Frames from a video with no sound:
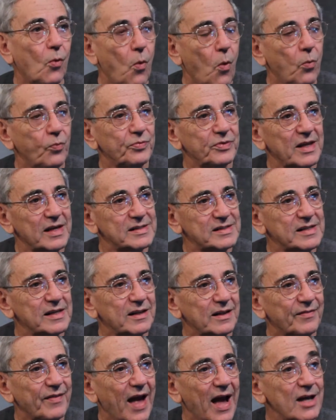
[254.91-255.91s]
com
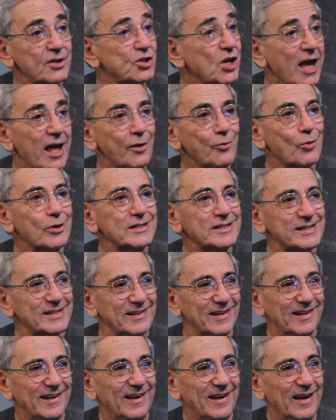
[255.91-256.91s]
terceira idade é
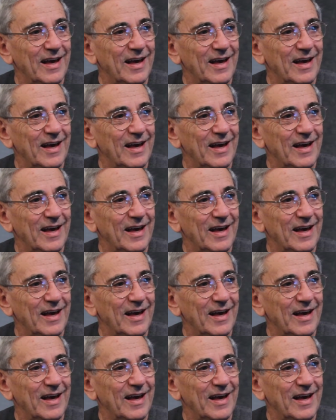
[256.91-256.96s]
nossa